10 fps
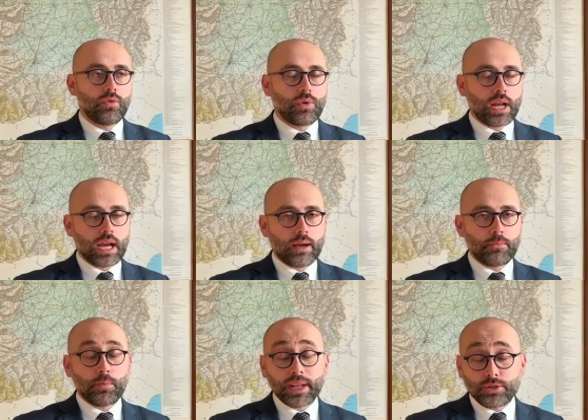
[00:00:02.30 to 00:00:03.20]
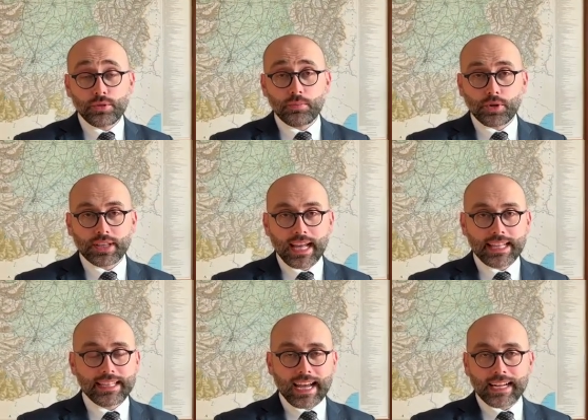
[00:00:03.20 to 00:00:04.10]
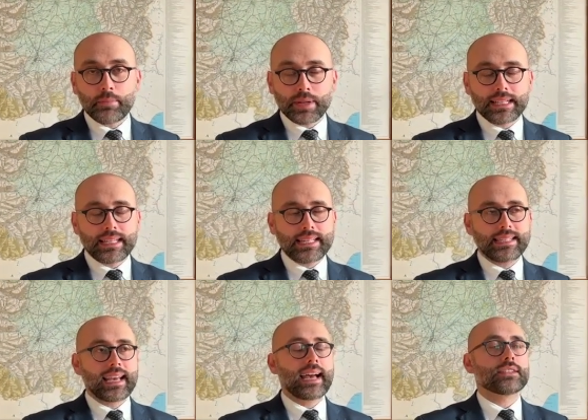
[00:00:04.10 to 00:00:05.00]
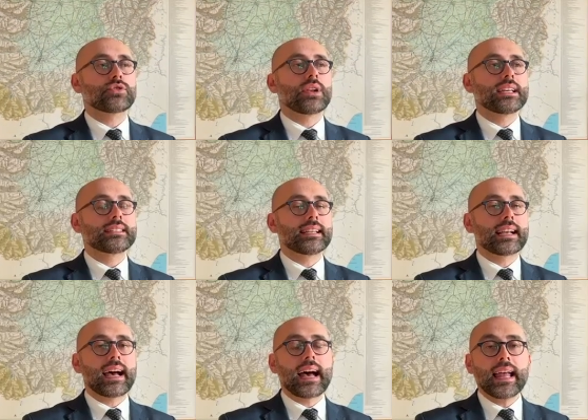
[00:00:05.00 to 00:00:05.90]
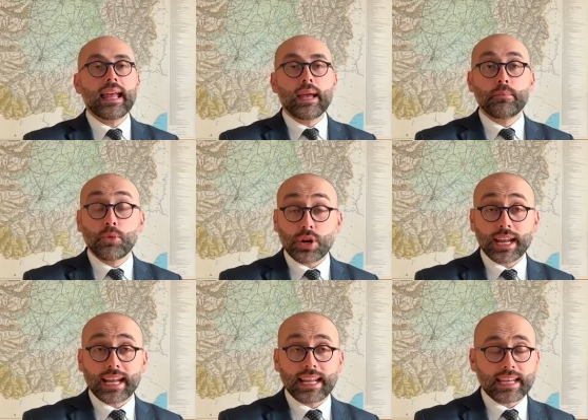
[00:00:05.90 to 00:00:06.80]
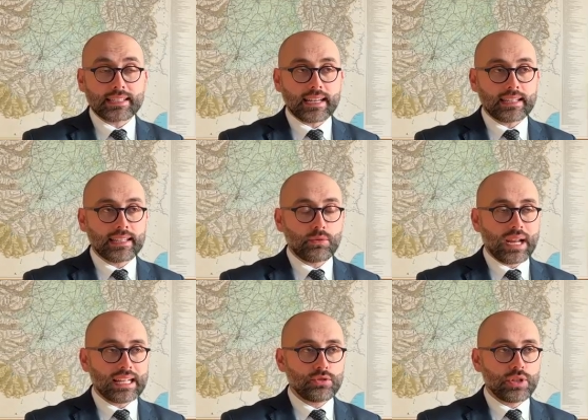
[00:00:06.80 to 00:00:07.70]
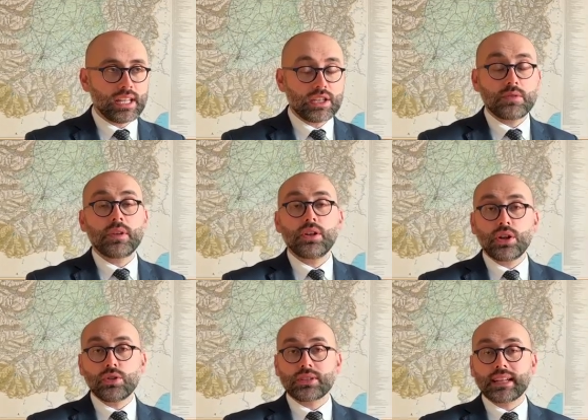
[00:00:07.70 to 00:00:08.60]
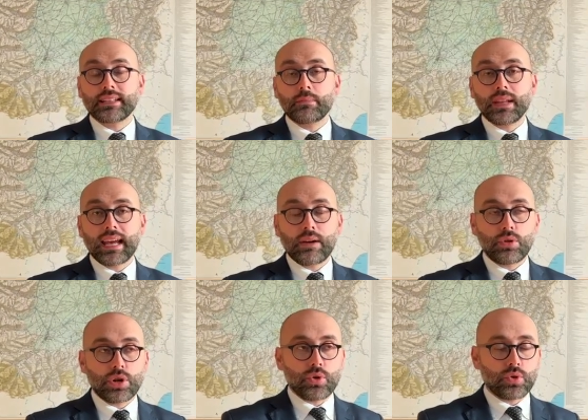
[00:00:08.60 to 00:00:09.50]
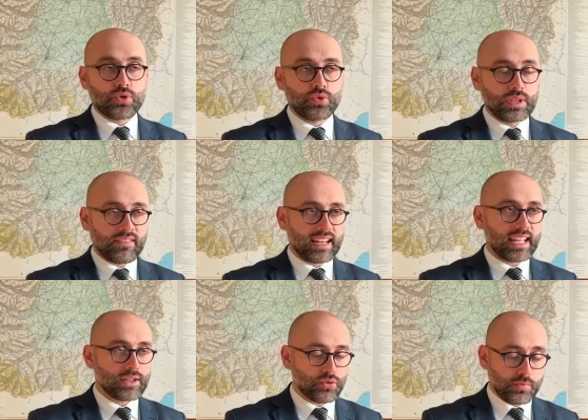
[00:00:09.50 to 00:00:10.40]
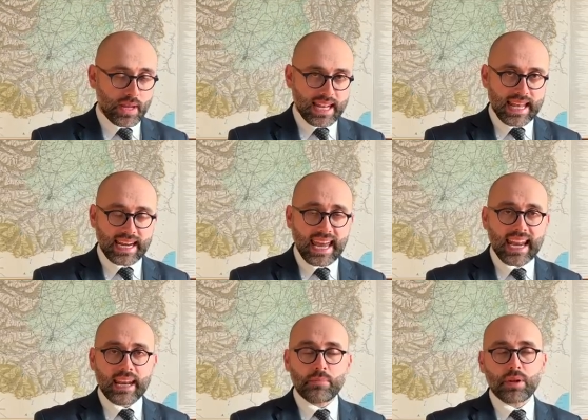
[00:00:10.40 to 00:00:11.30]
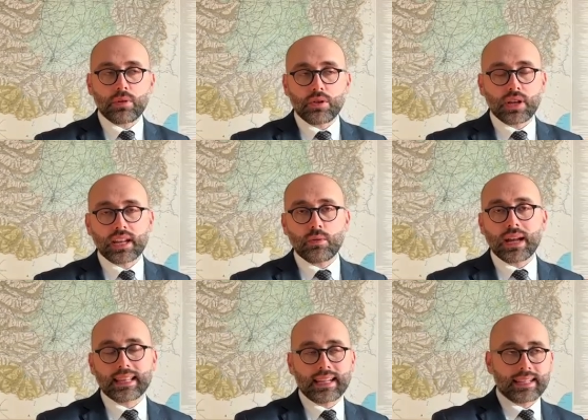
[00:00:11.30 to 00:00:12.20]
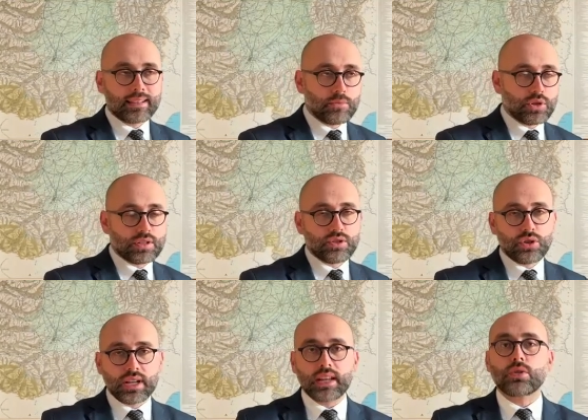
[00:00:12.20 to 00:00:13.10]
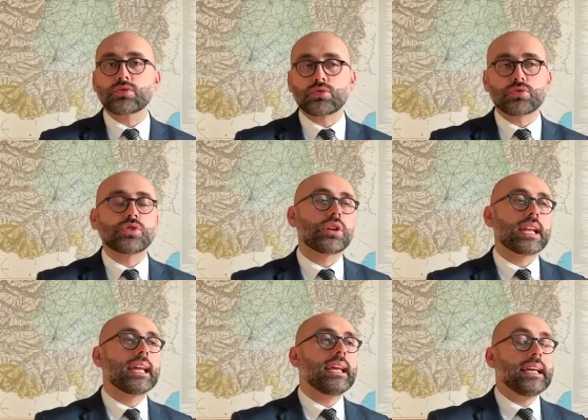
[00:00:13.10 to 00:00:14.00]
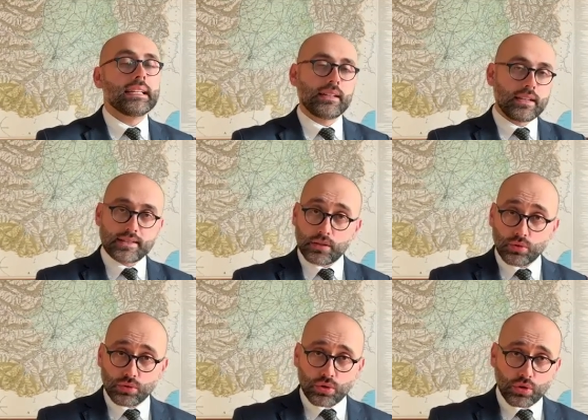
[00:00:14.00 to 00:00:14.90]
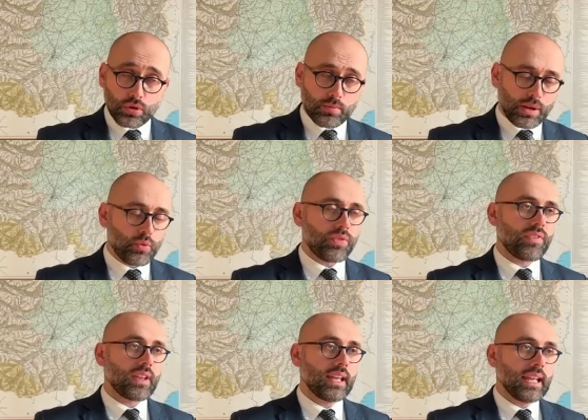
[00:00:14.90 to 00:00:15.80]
un eh, momento importante anche per l'edilizia scolastica monregalese. Da un lato i 10 milioni e 80 mila euro riconosciuti a valere sul PNRR per quello che riguarda la demolizione e ricostruzione dell'istituto Baruffi